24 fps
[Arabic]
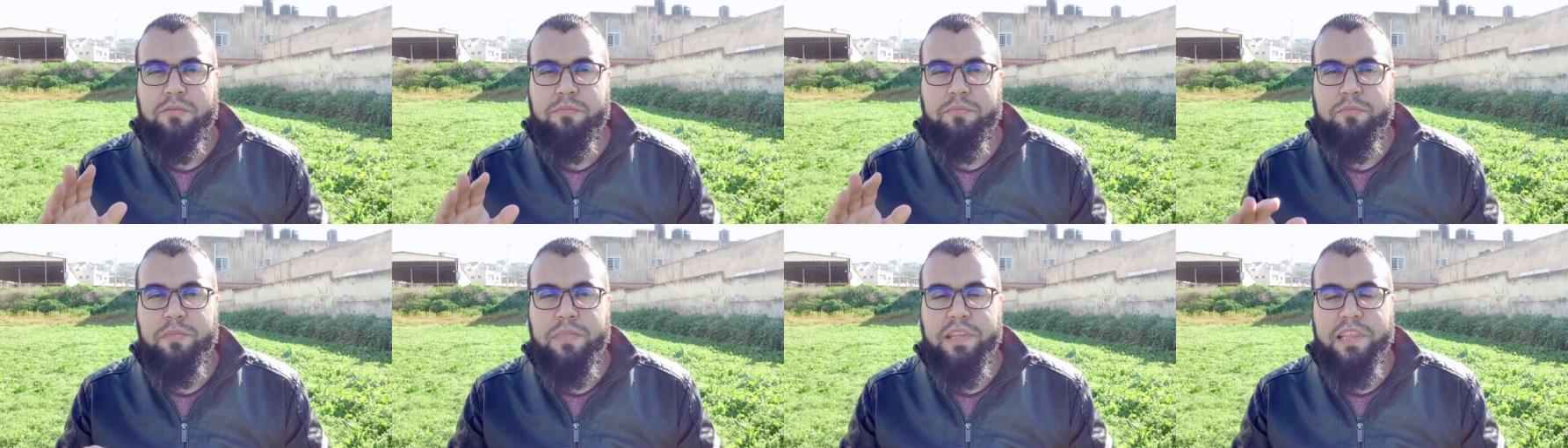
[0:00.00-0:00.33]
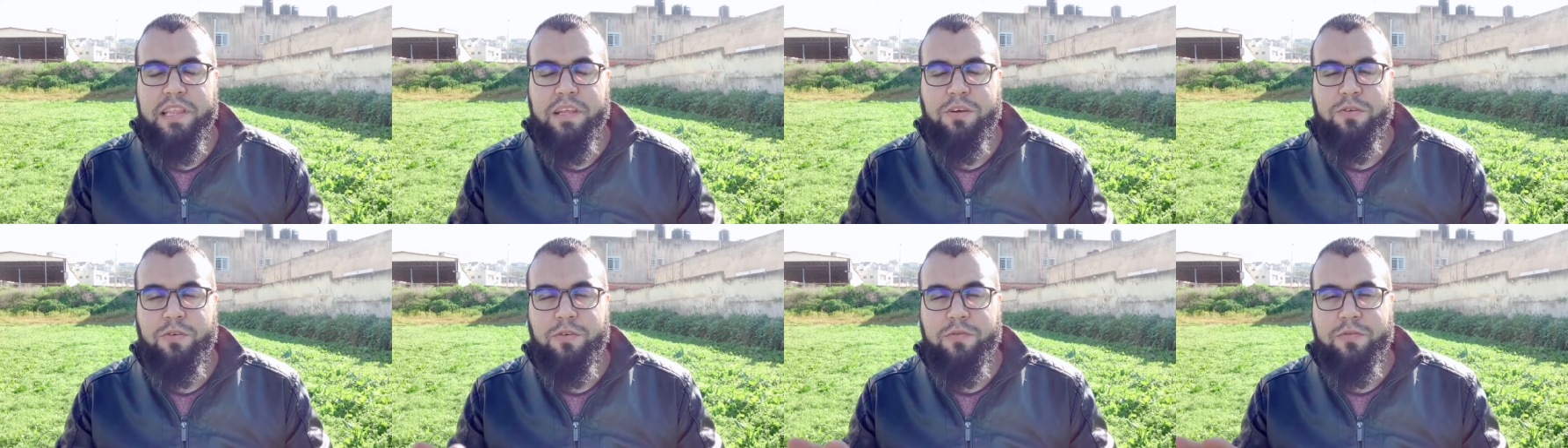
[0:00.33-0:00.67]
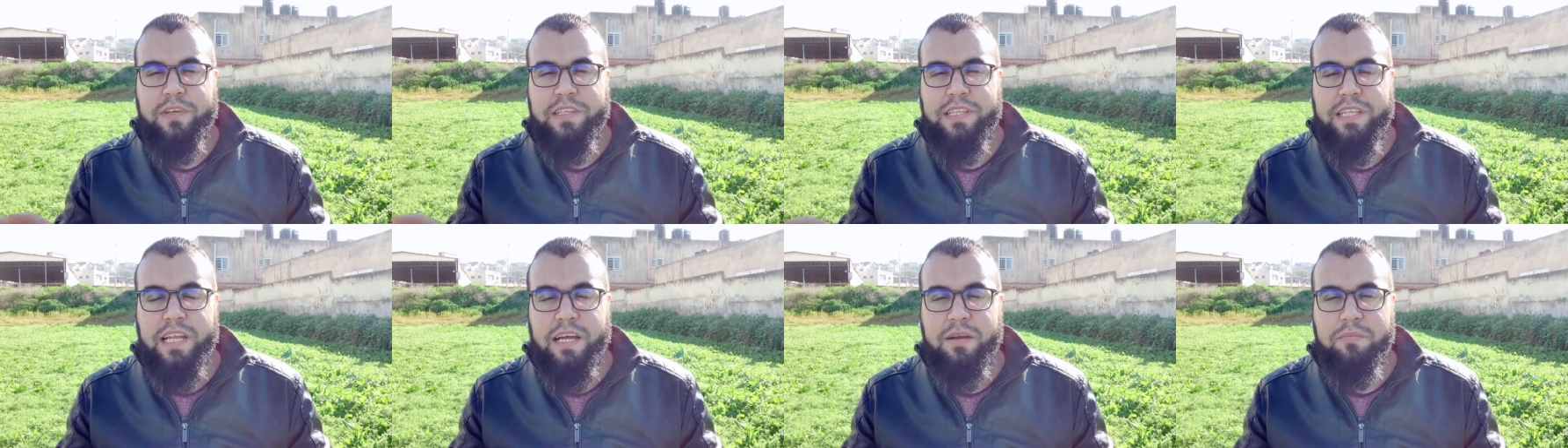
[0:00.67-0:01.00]
مثل
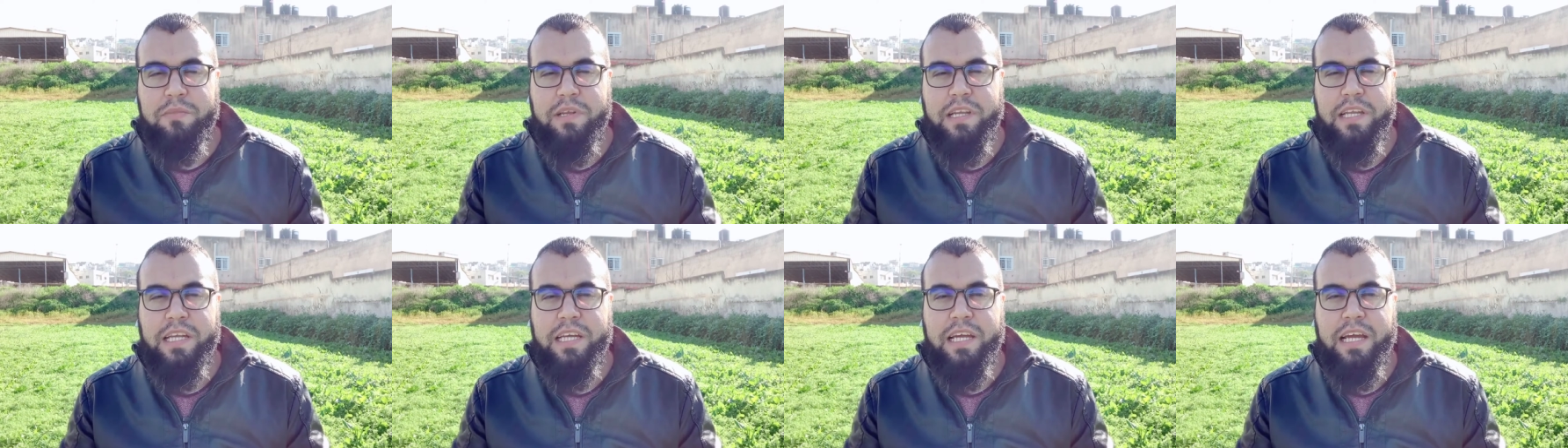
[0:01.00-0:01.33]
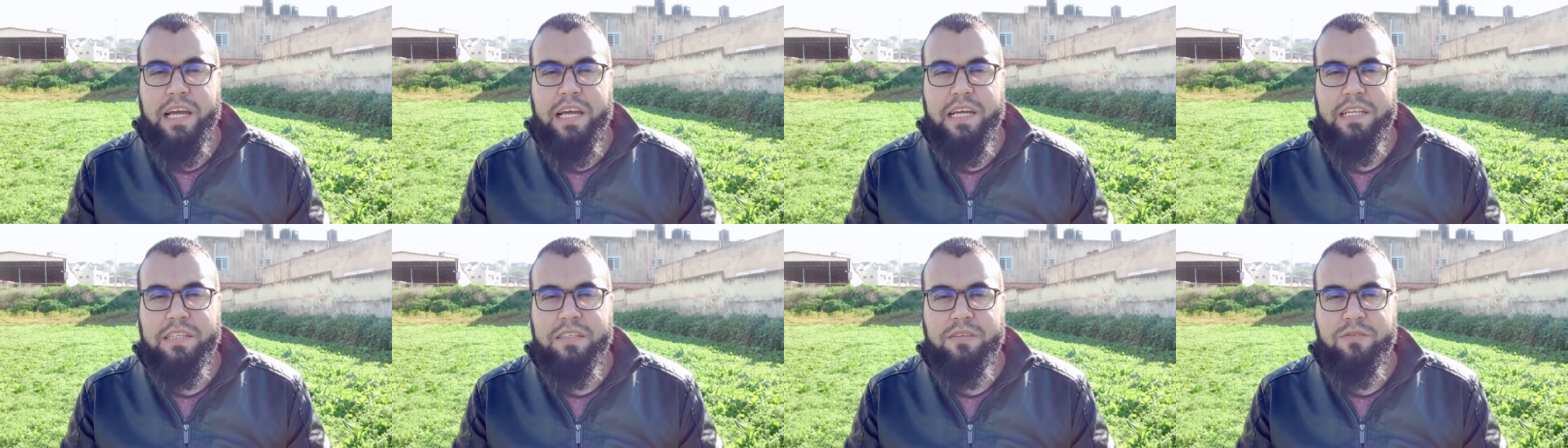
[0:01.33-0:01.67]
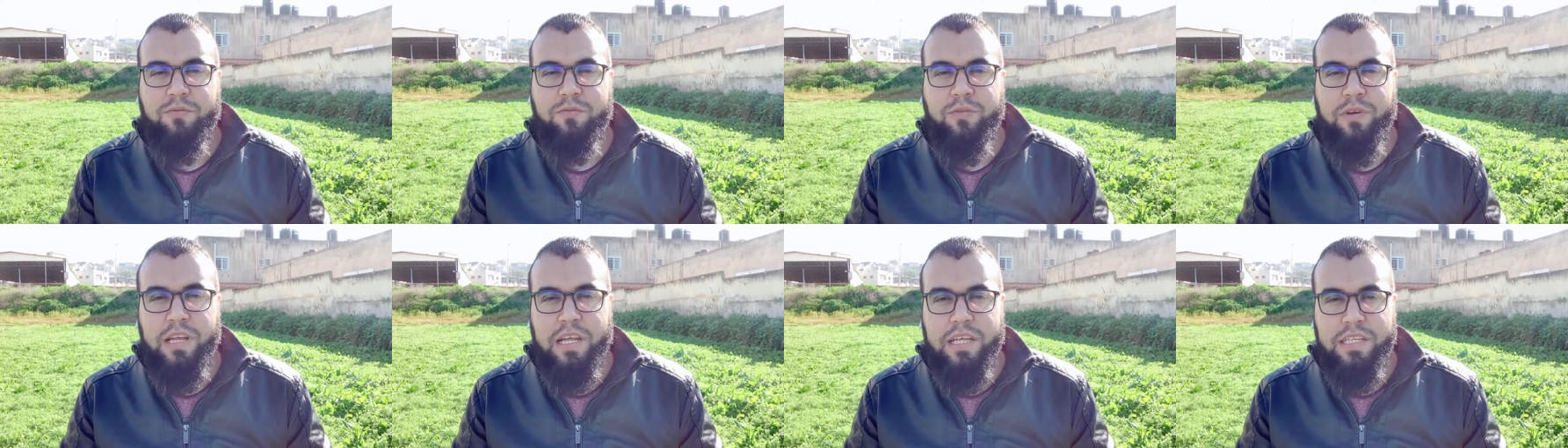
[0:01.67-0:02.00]
غرفة العمليات
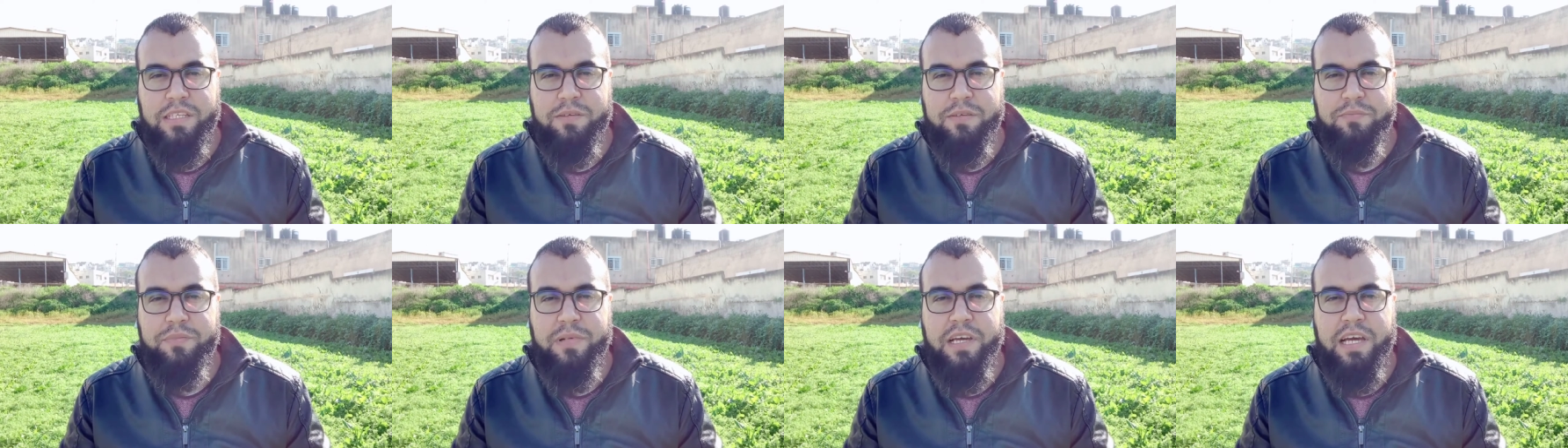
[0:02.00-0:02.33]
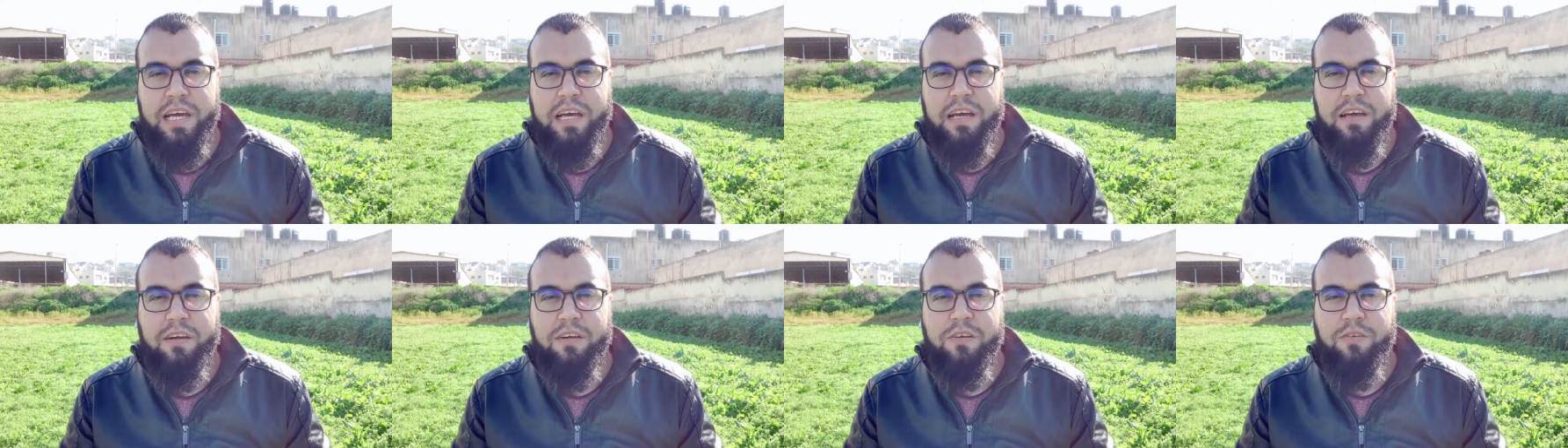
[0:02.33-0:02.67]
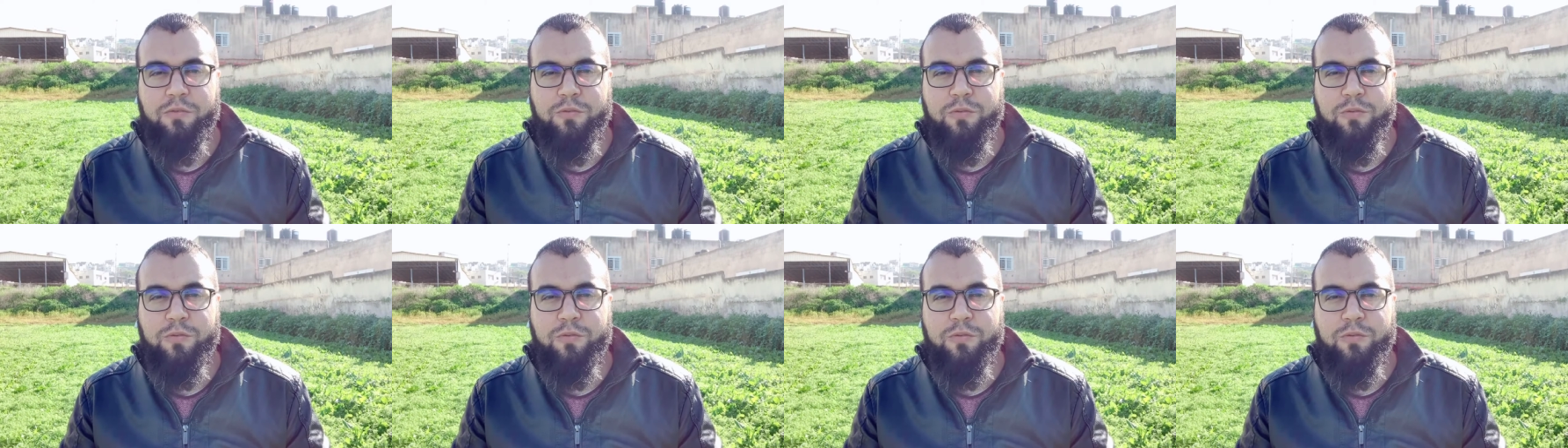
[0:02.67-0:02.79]
والأطباء